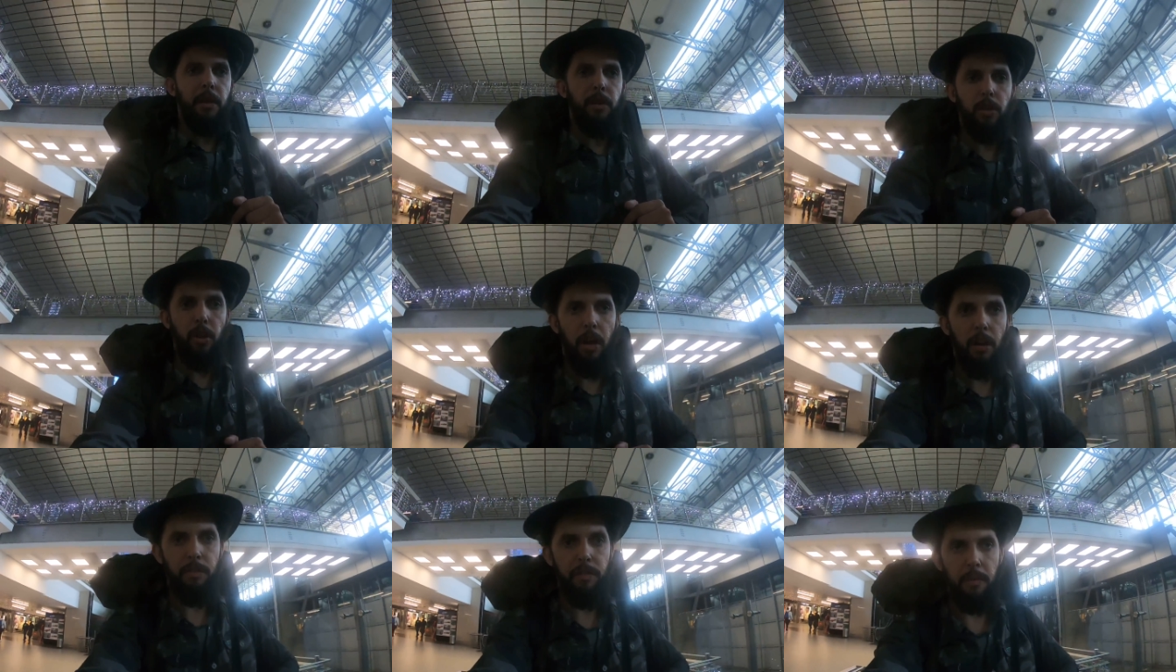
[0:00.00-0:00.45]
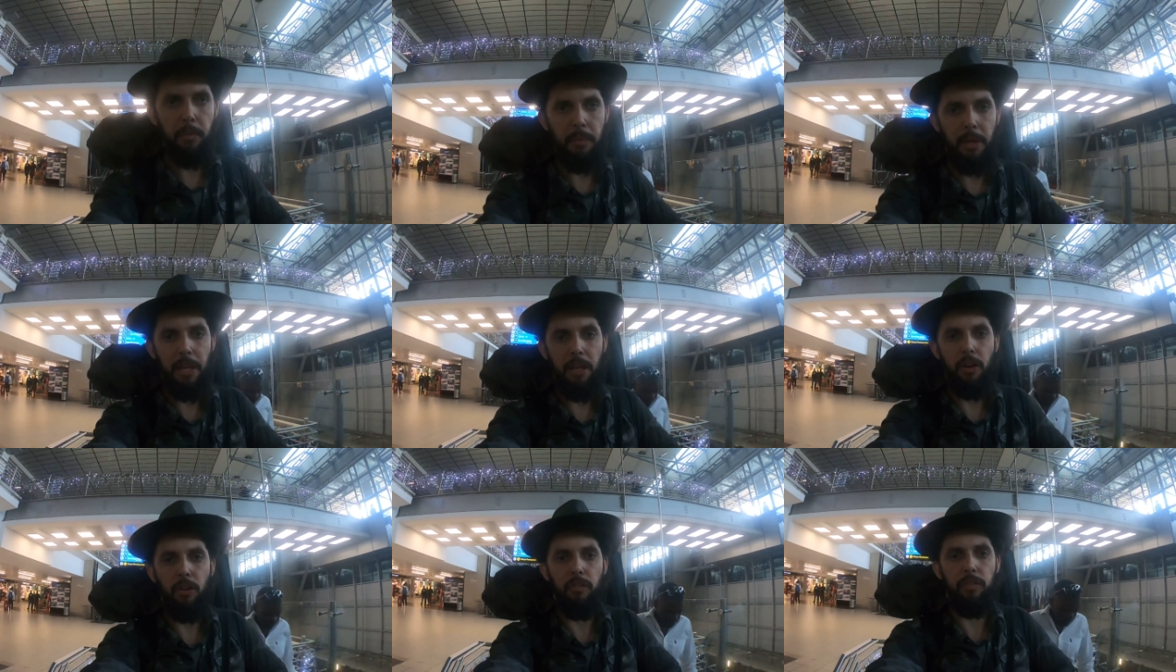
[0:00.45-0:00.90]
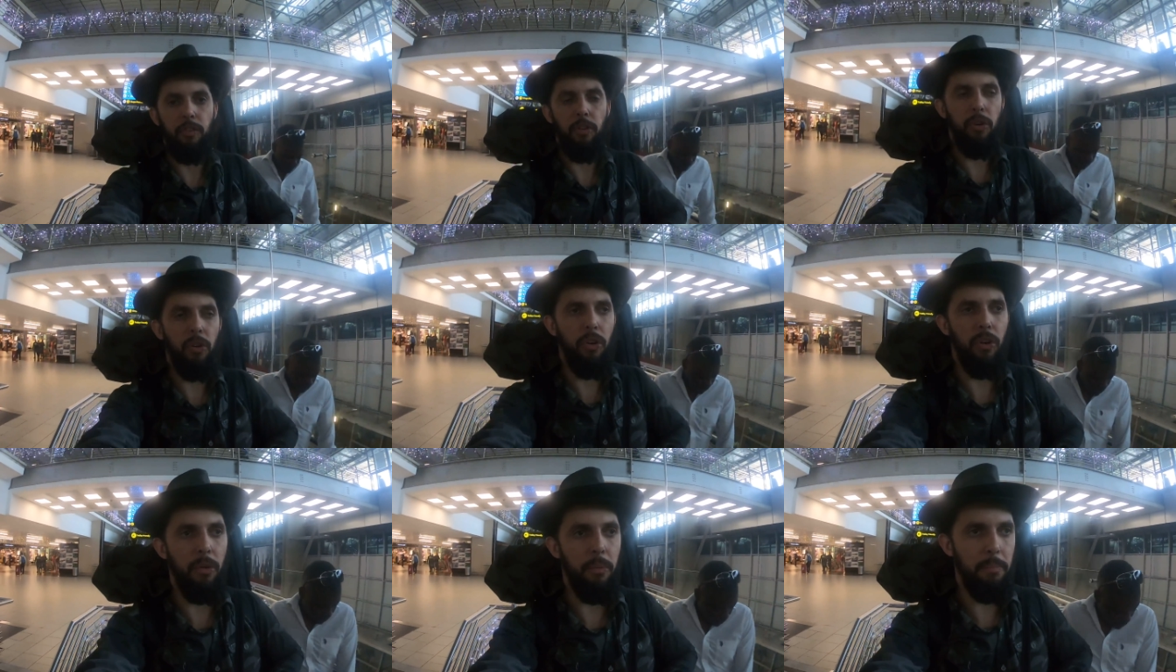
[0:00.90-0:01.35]
Nove e meia eu
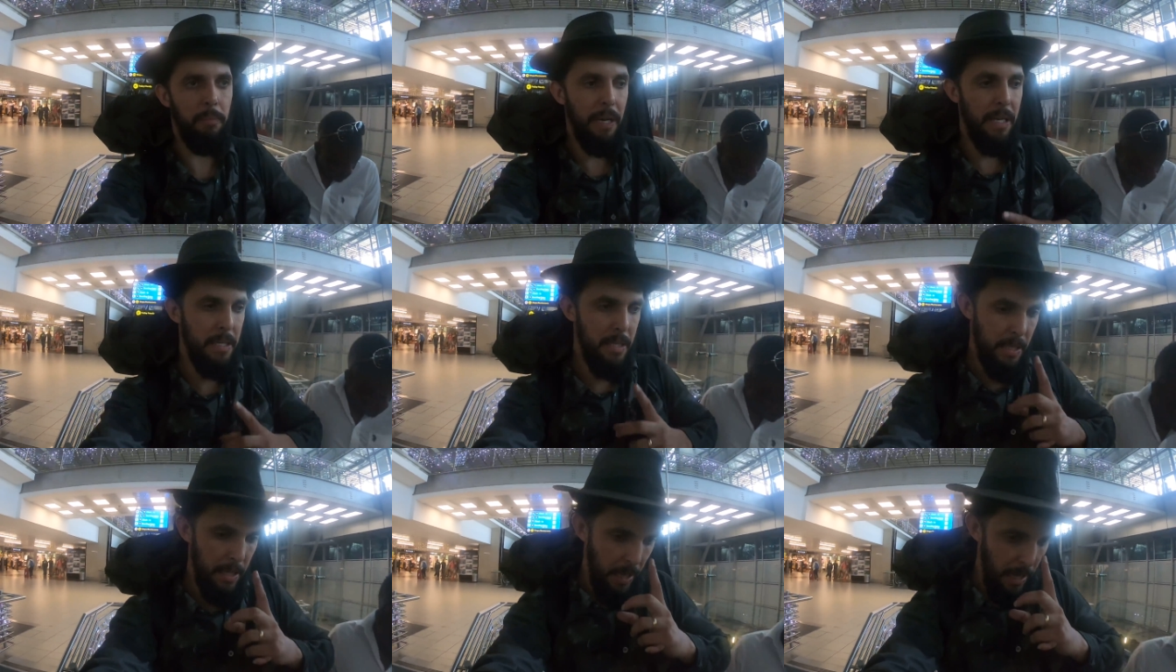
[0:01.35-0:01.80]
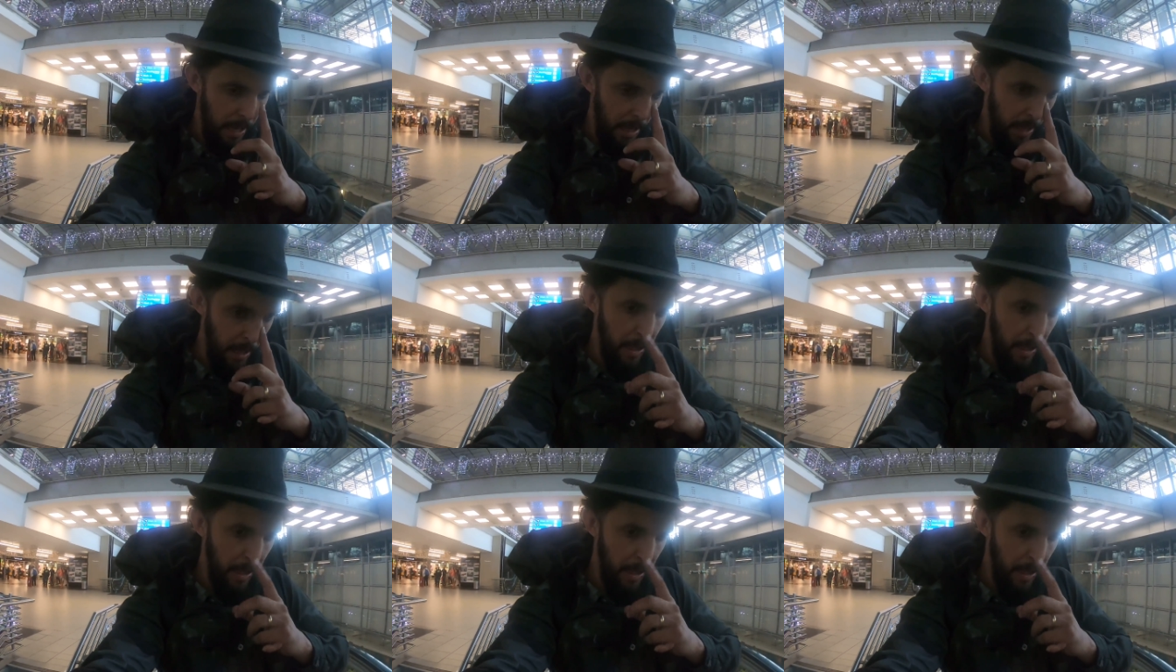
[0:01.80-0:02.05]
vou passar